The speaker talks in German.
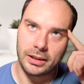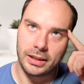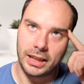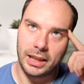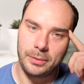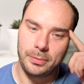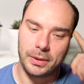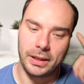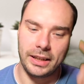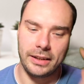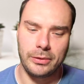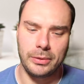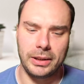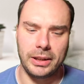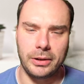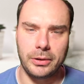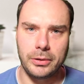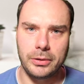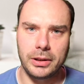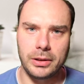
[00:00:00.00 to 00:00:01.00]
APIs werden ja
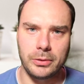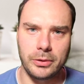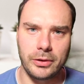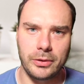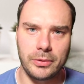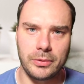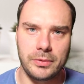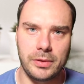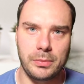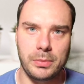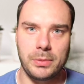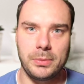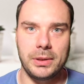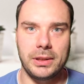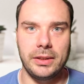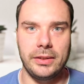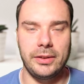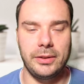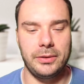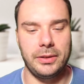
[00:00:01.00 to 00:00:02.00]
auch genutzt von
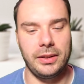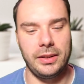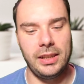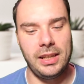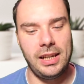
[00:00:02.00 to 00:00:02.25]
Web-Applikationen.